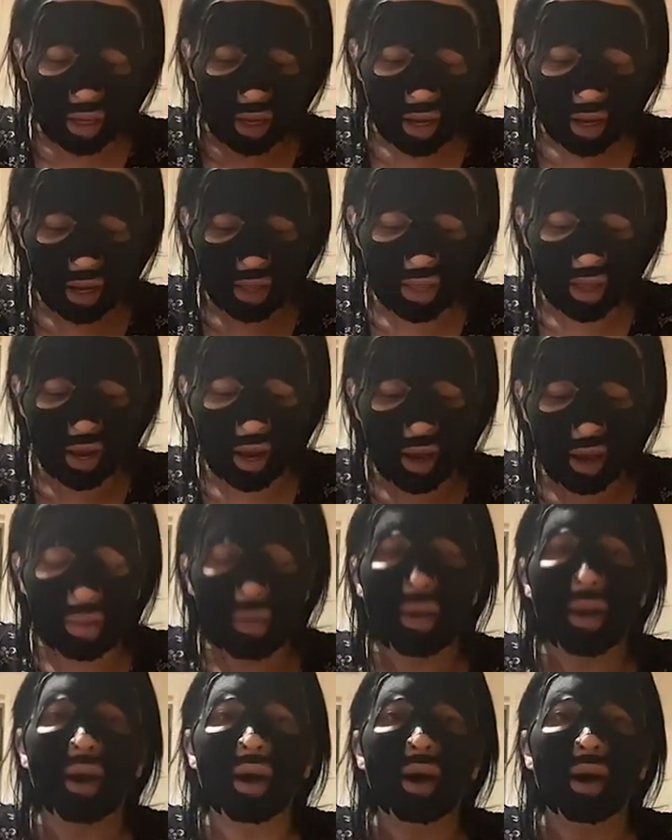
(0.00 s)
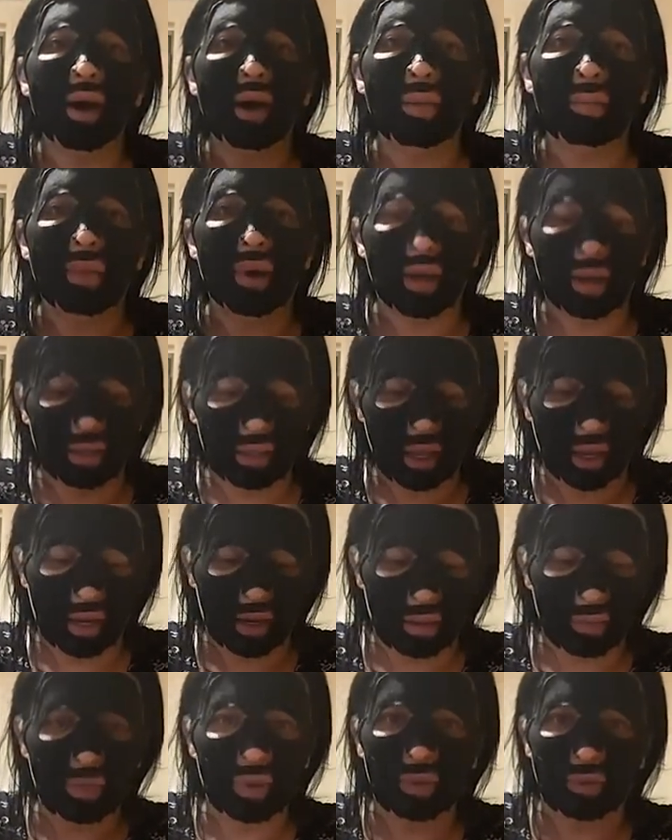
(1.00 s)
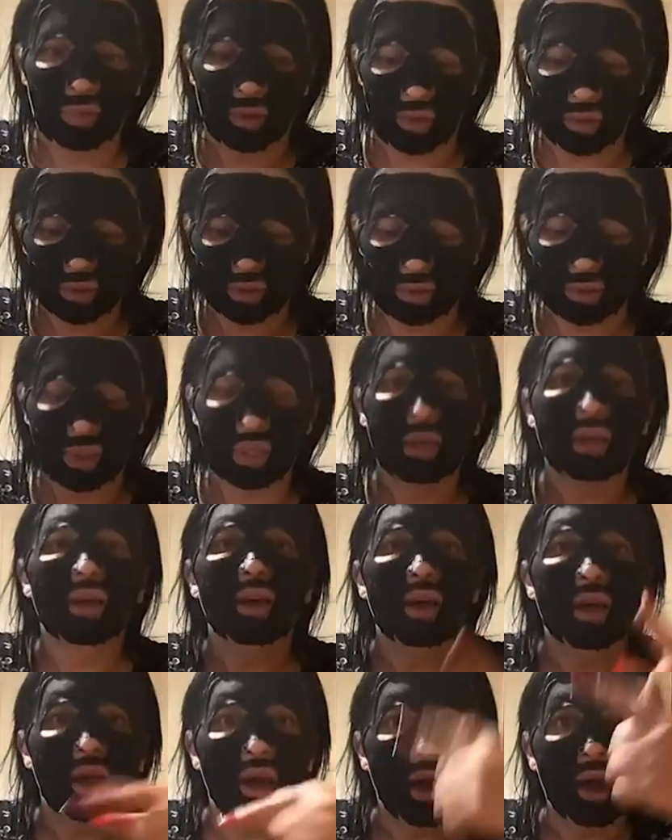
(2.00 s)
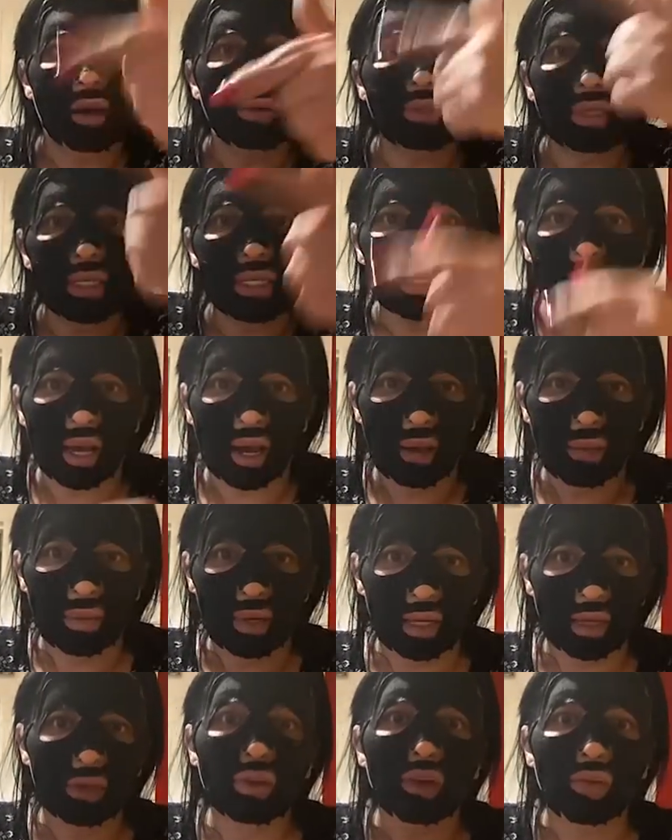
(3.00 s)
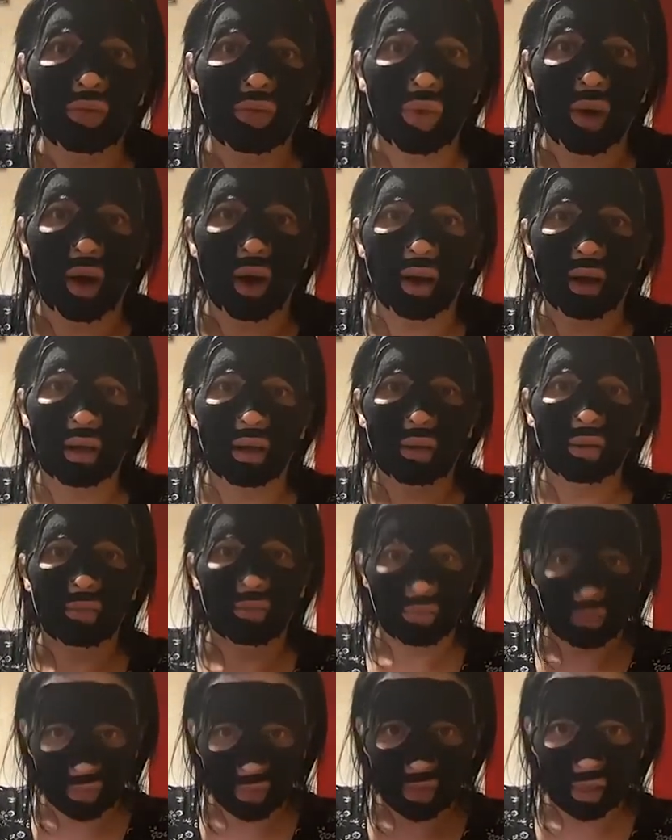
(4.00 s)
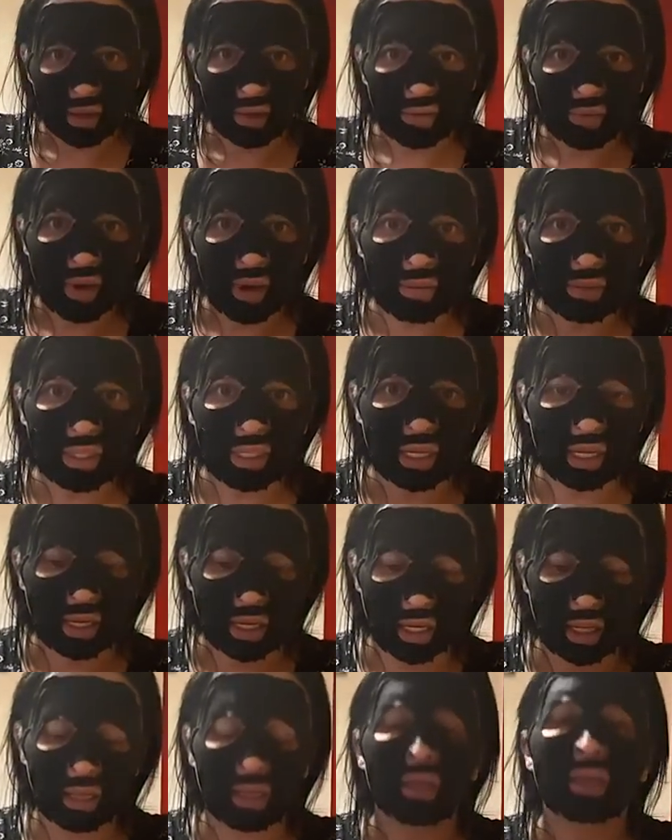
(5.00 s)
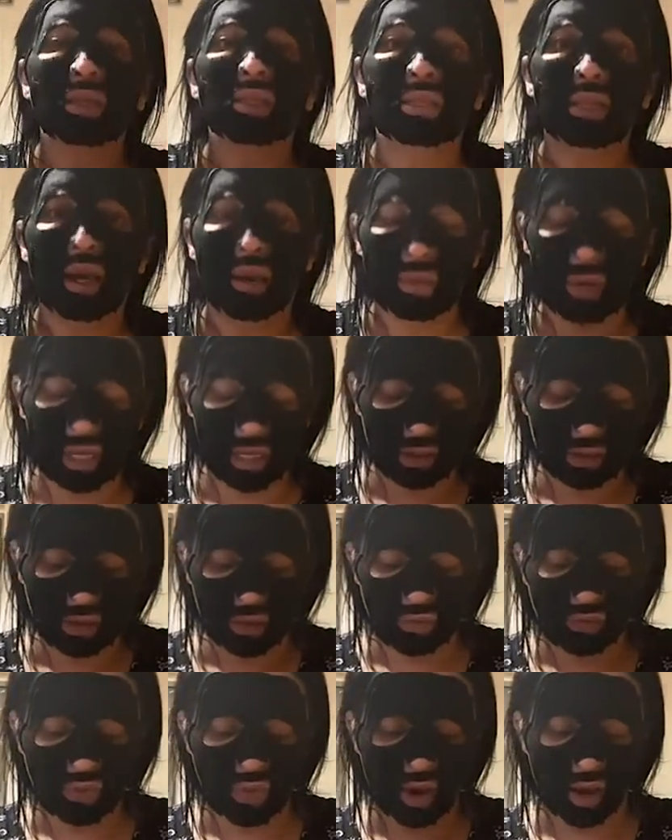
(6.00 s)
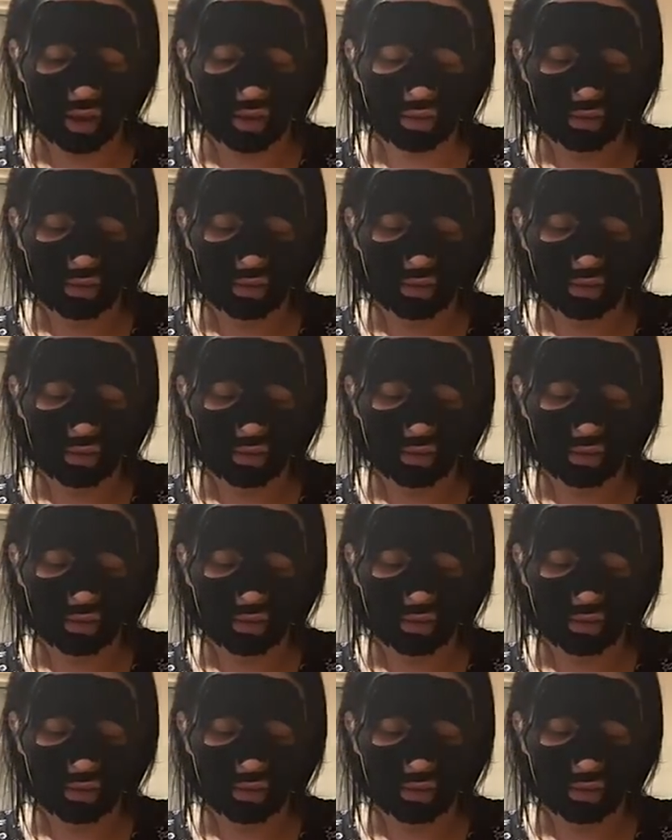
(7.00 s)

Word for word: هذا راه معمر داخل بالبرودوي عاودي استعمليه دو فوا فهمتيني استعمليه دو فوا